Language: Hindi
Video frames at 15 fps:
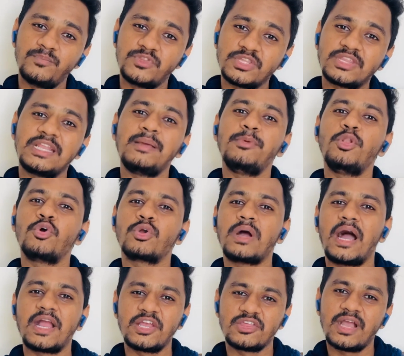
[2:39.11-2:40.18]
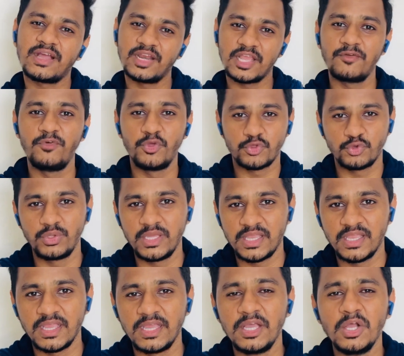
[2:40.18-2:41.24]
जितने भी लोग आगे जा के वीडियोज़ को
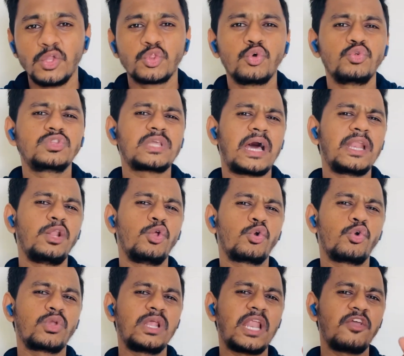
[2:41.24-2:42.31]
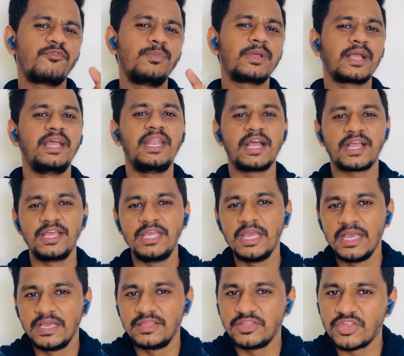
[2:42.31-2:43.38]
देखेंगे तो उन सारे लोगों की लाइफ में कहीं ना कहीं
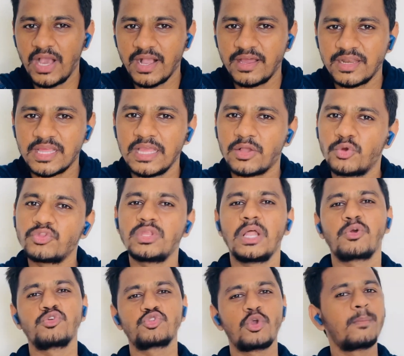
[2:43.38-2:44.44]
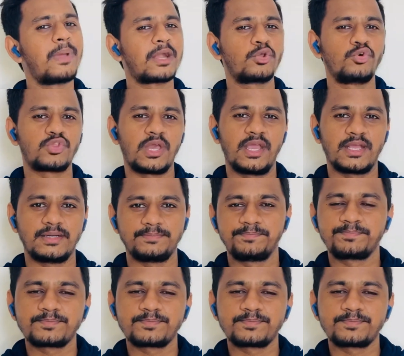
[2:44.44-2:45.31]
ये जा करके कुछ ना कुछ तो इम्पैक्ट हो जाएगा